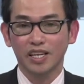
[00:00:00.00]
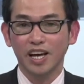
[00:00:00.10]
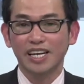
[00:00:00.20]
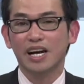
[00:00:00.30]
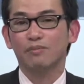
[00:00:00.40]

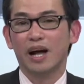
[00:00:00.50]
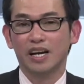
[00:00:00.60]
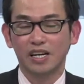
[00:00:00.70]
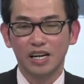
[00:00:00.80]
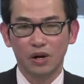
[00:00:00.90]
nhớ căn
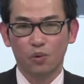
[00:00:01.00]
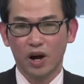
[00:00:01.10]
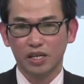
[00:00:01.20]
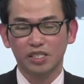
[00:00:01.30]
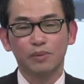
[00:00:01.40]
bản đó là
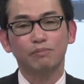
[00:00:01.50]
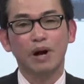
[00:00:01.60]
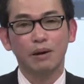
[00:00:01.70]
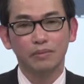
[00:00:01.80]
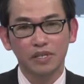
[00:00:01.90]
khoảng
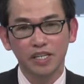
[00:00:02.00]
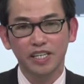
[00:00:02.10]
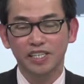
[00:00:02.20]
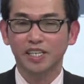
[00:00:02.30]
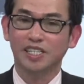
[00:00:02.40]

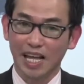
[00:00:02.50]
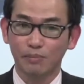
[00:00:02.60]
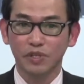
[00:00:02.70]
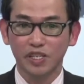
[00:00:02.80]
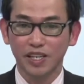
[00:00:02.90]
130 trên
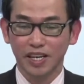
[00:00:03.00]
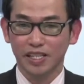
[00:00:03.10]
80